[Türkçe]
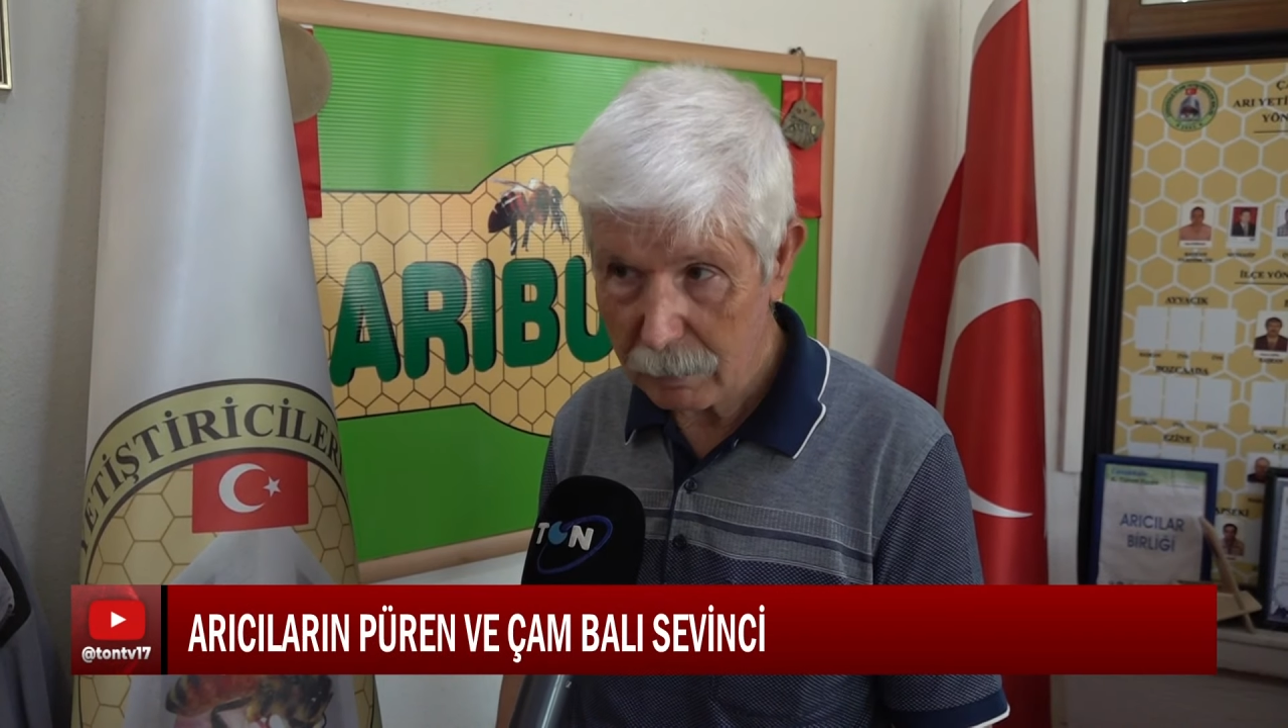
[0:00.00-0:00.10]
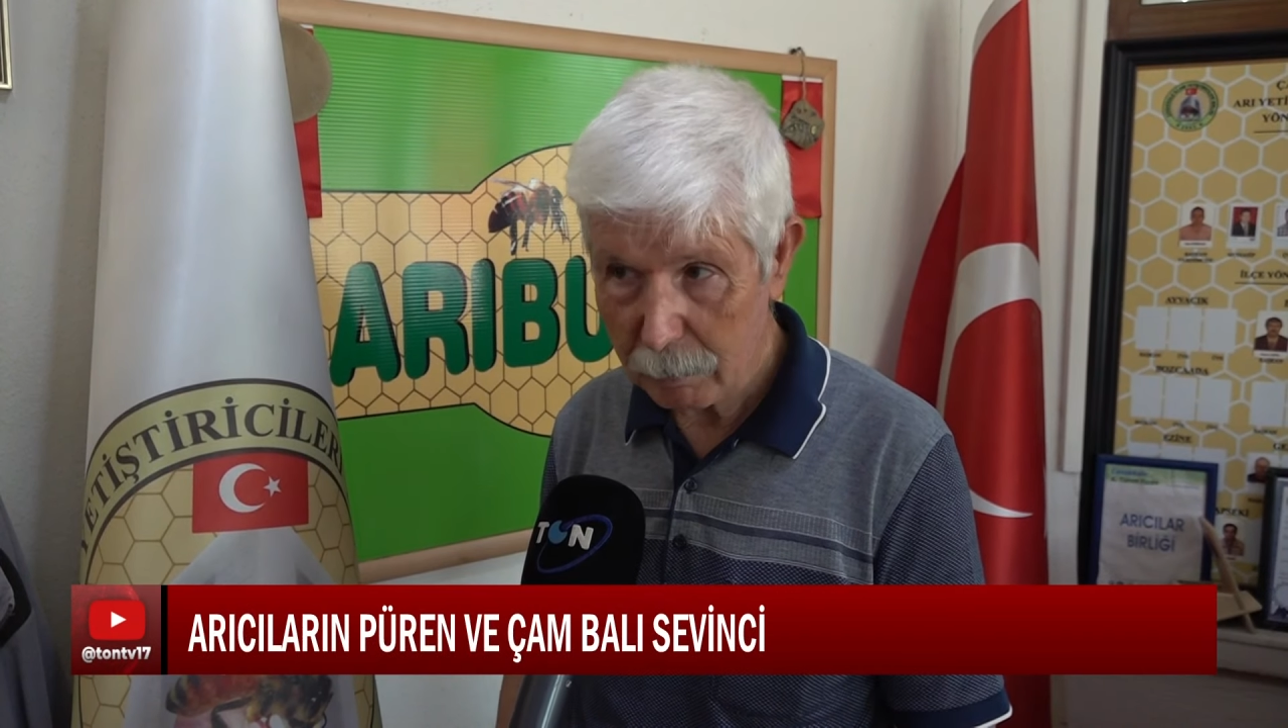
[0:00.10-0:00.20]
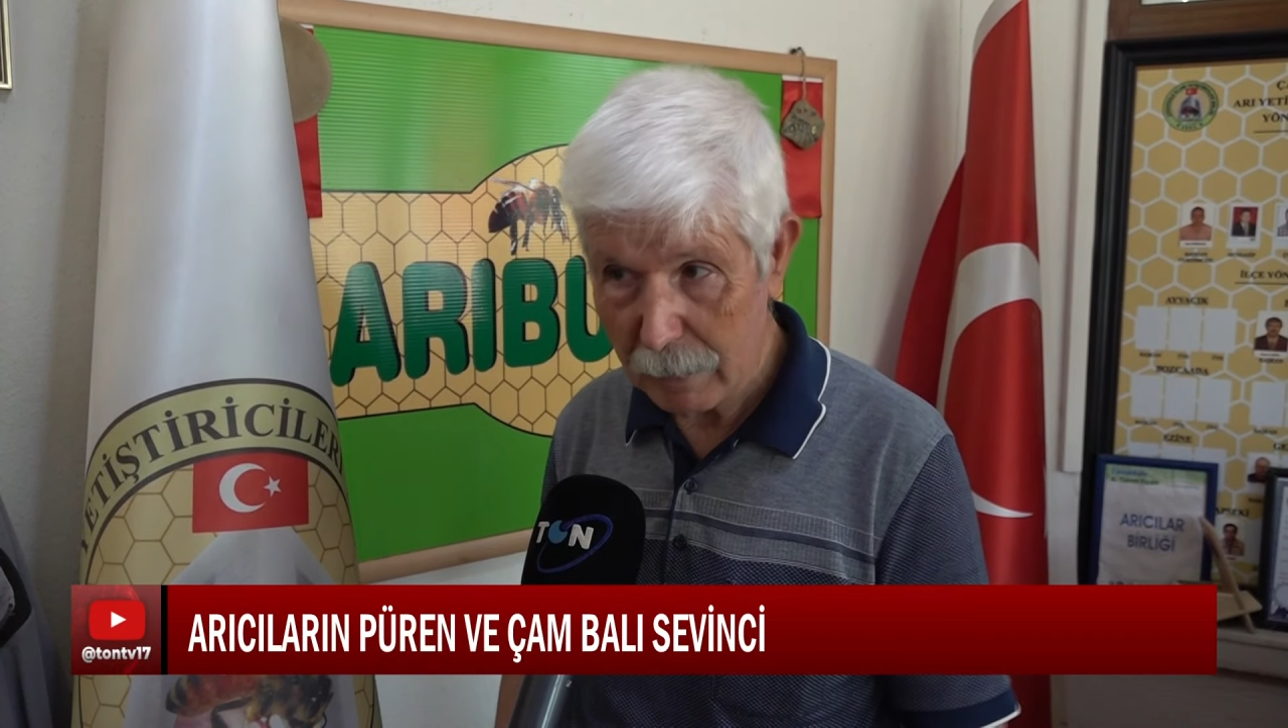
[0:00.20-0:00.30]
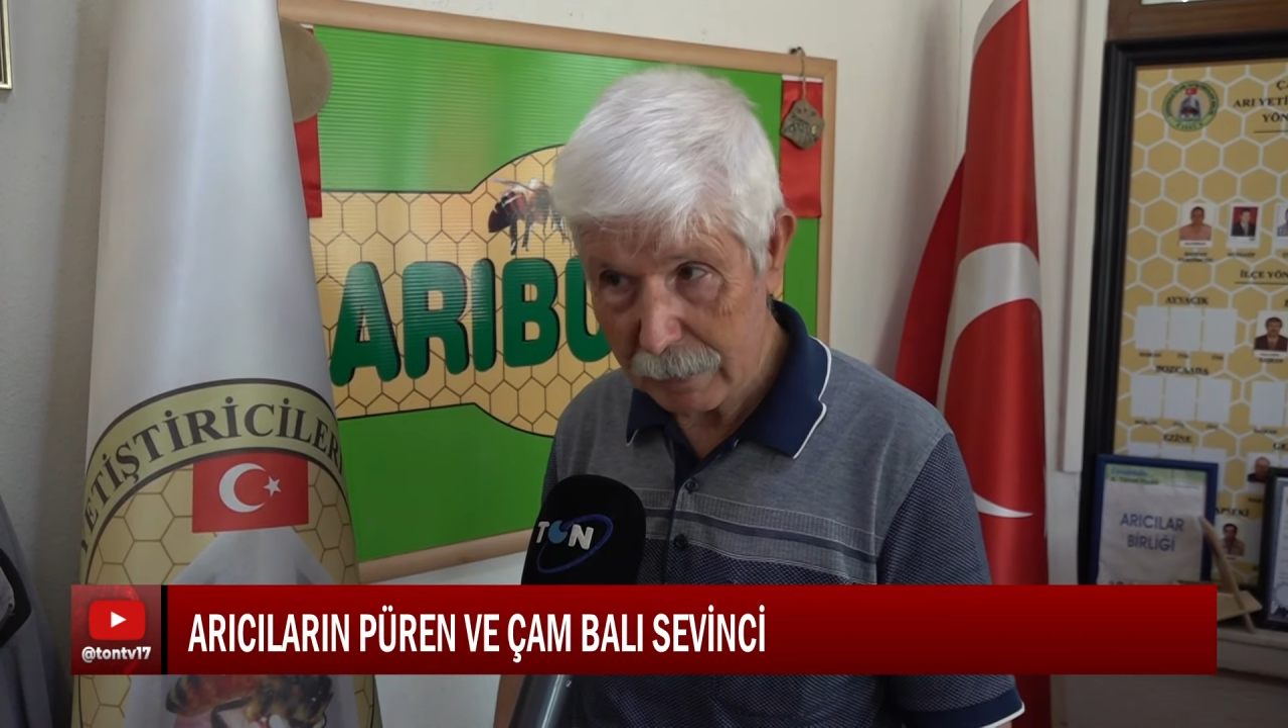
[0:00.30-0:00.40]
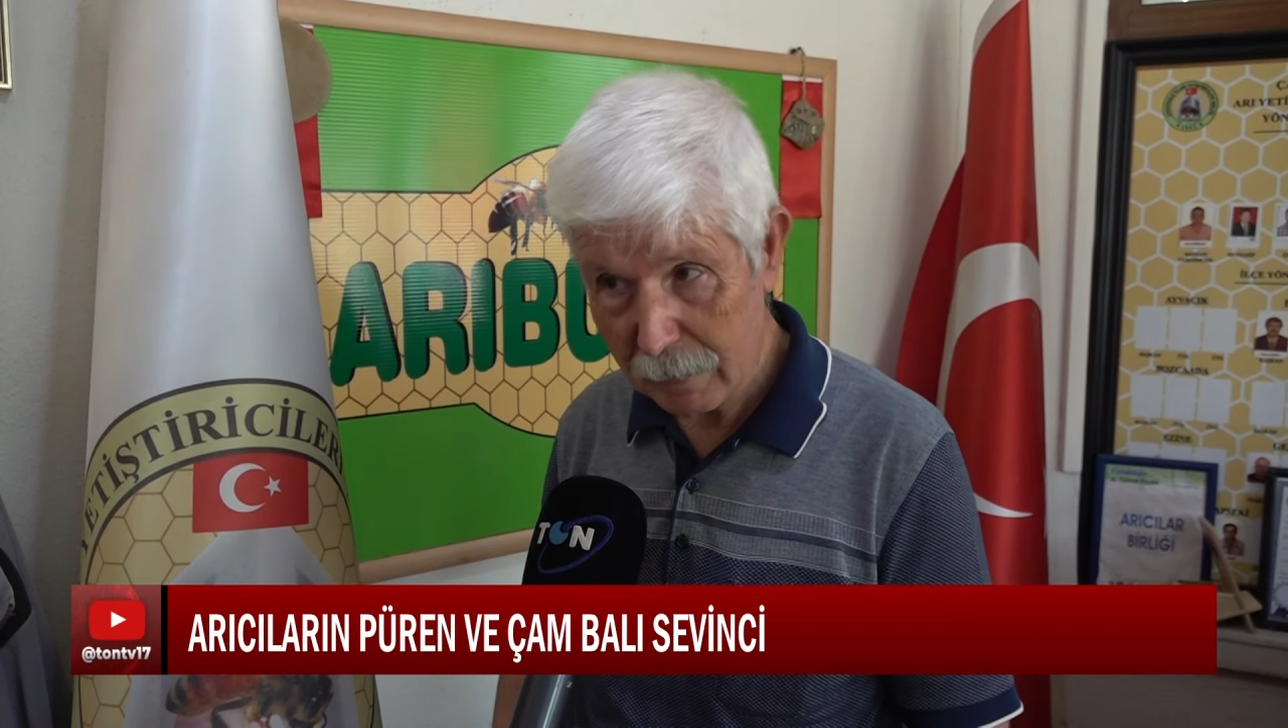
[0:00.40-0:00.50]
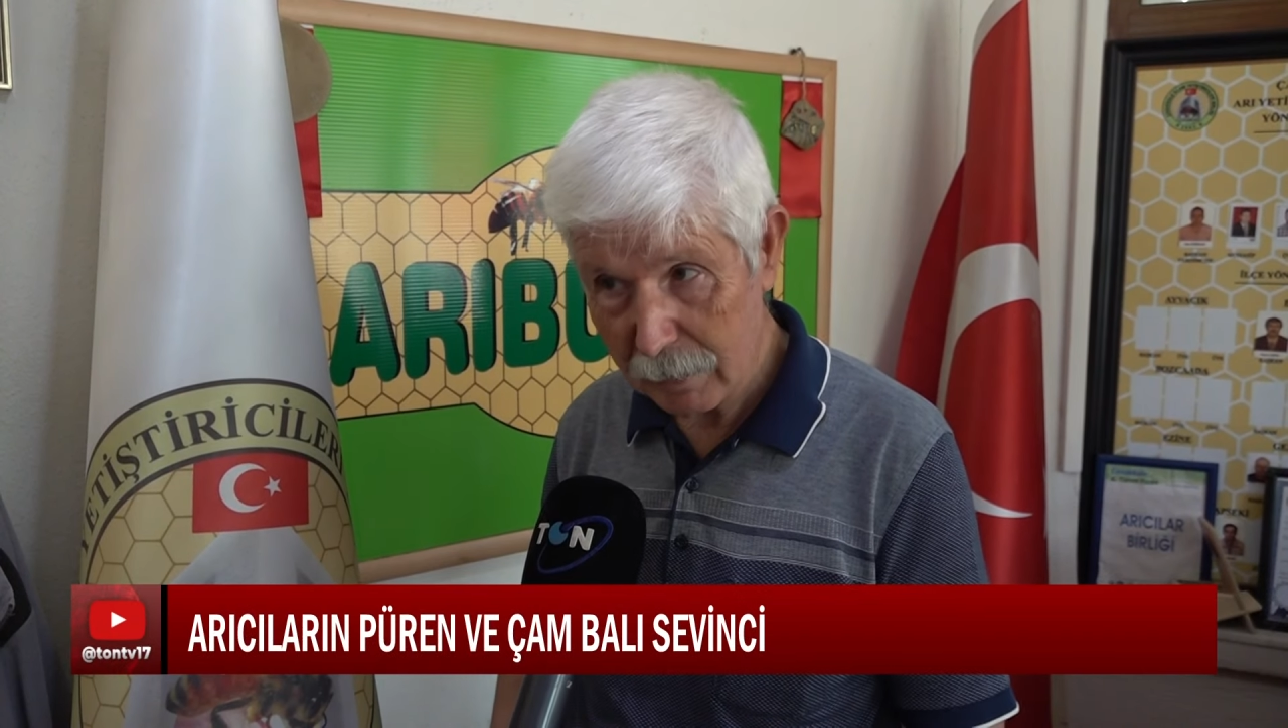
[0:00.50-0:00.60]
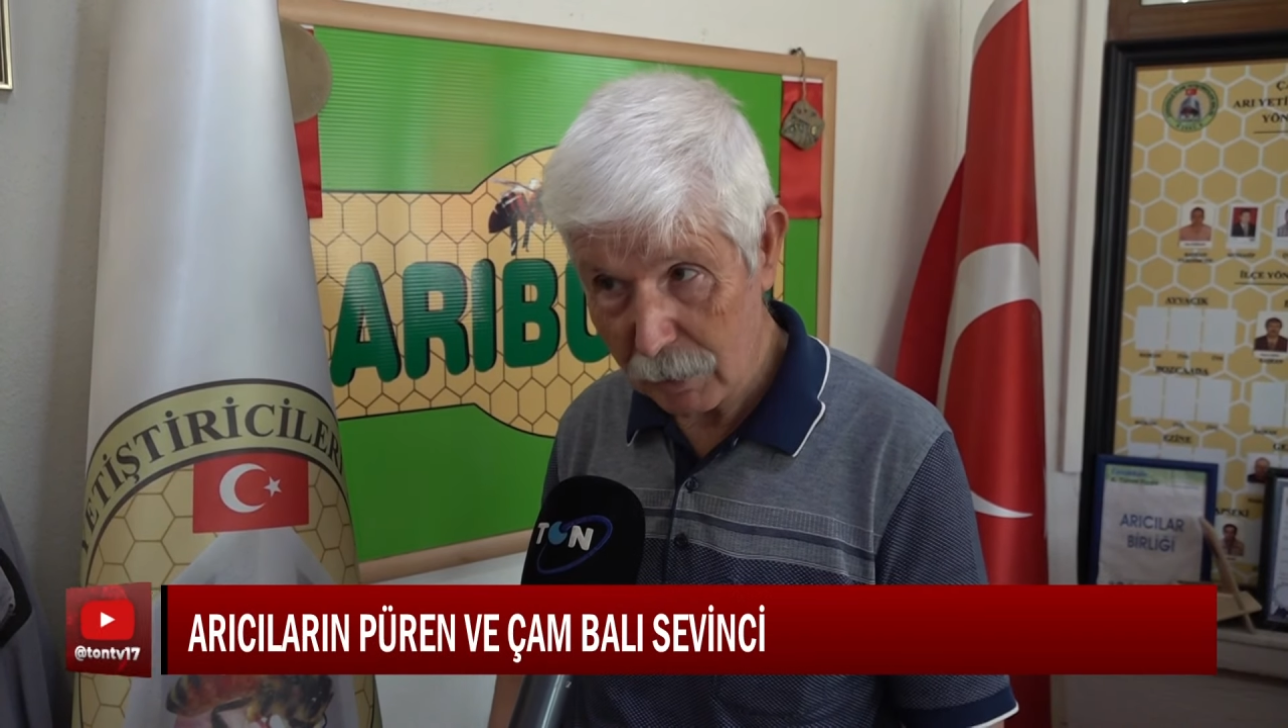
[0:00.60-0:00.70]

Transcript: merkez